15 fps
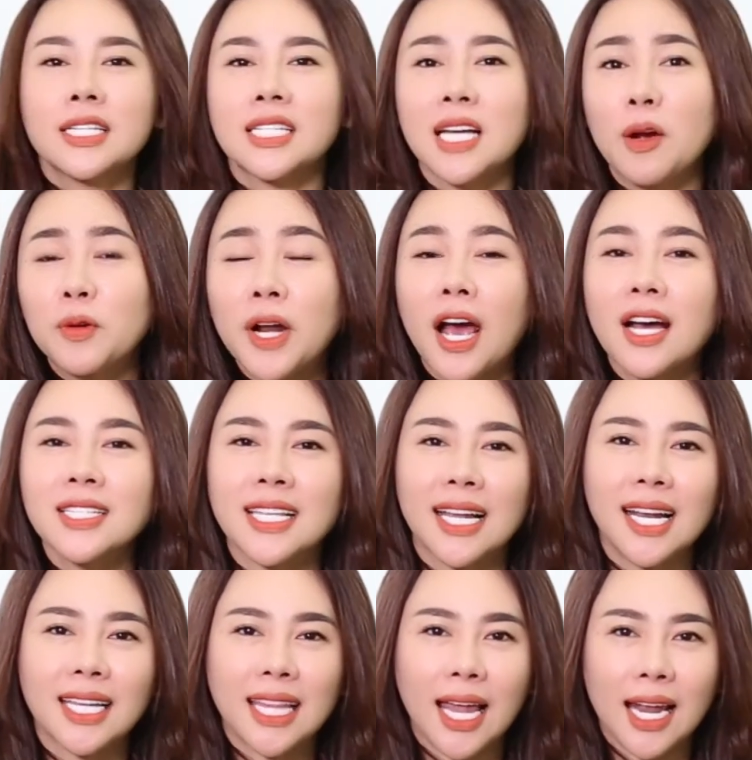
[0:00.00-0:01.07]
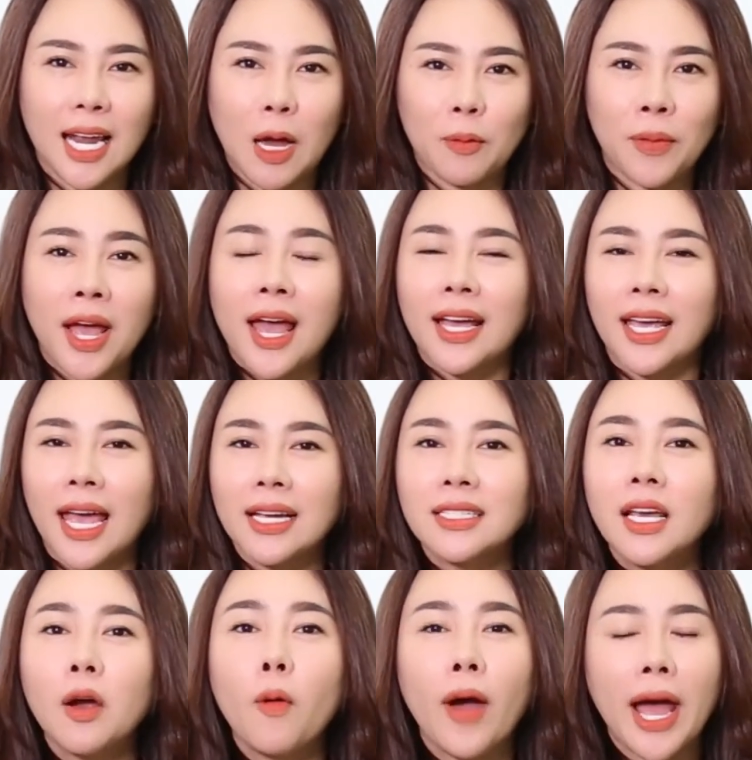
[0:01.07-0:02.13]
sau đó sẽ là thanh lọc
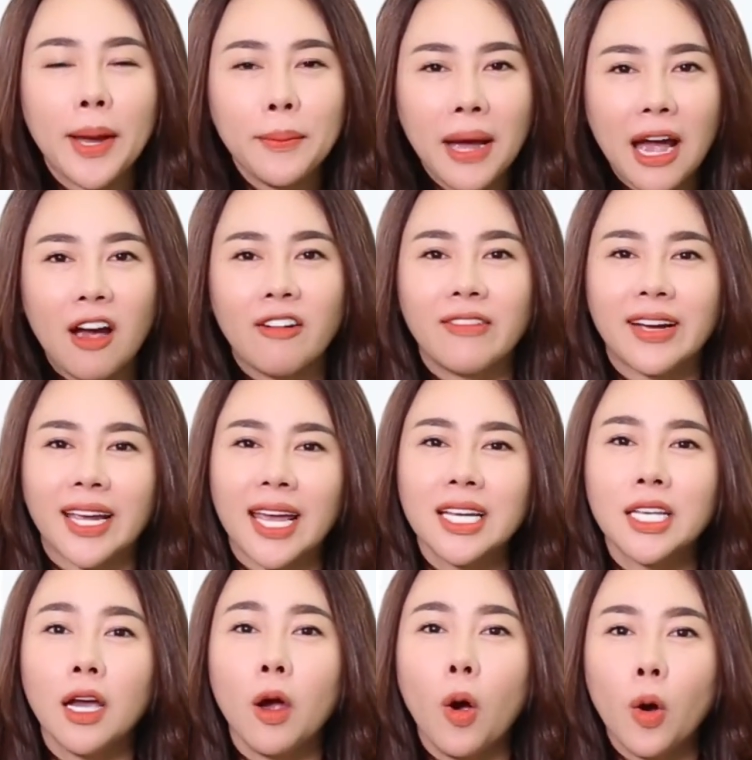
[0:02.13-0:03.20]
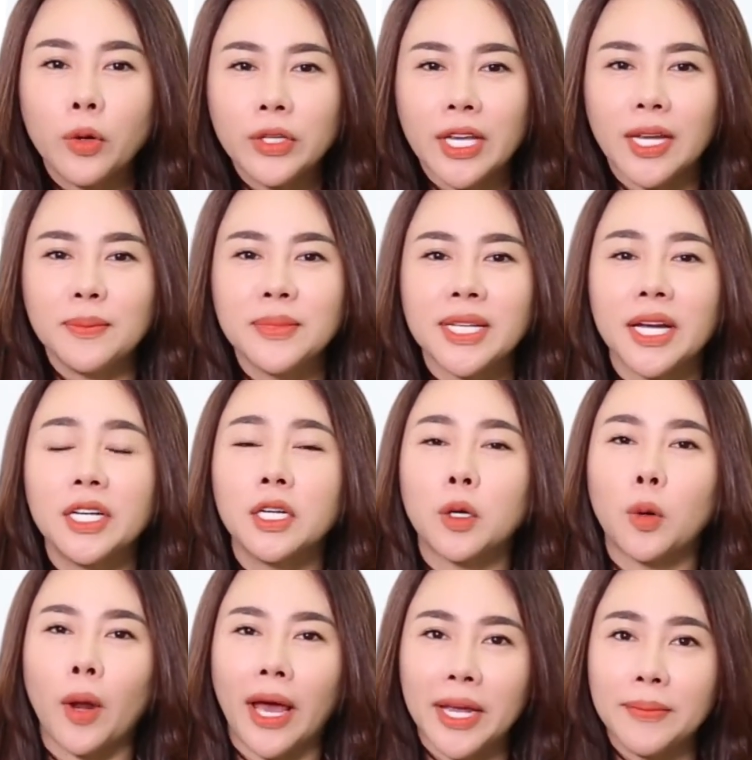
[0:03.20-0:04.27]
các chất hóa màu và các chất ô nhiễm sẽ
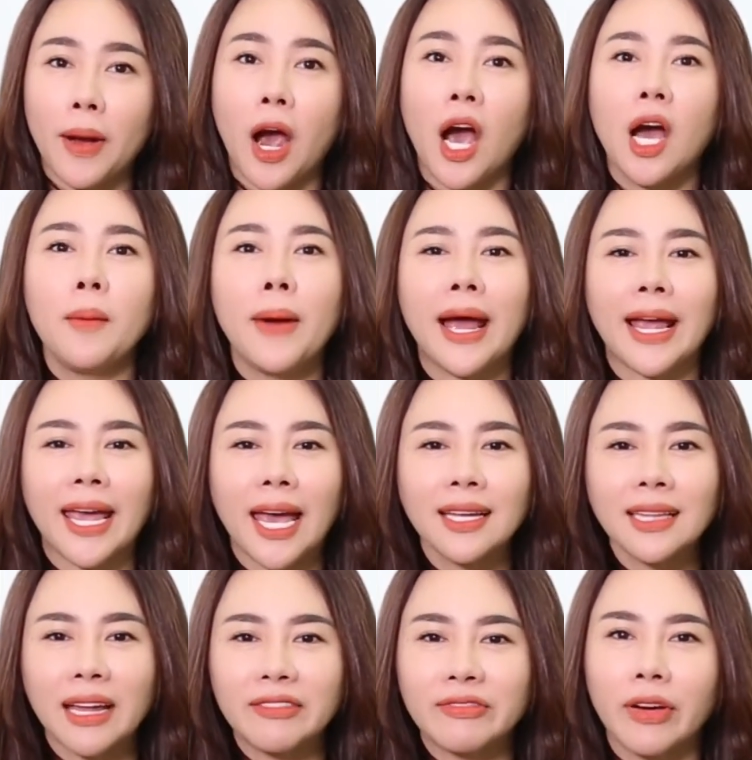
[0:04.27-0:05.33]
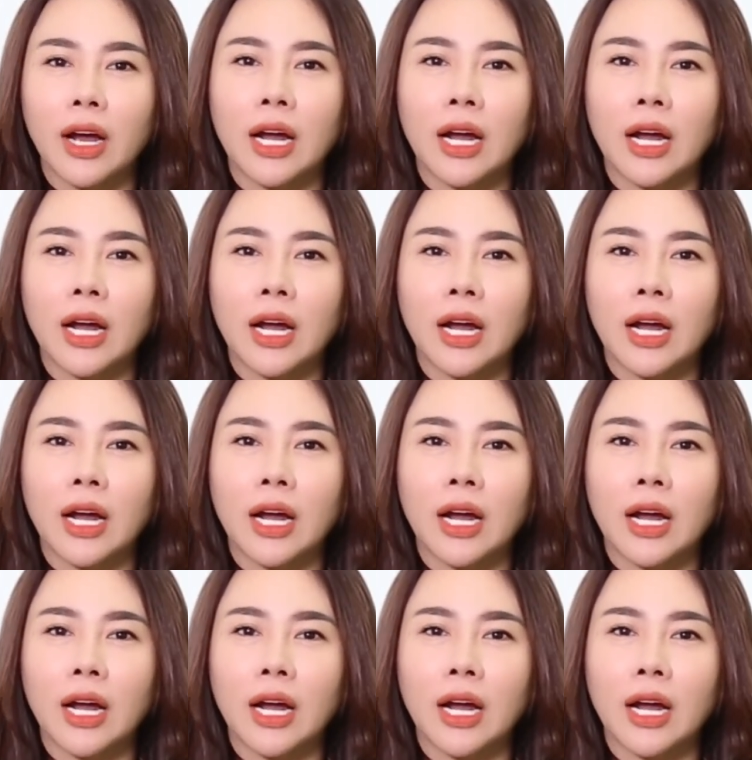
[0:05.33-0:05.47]
được loại bỏ bằng các thành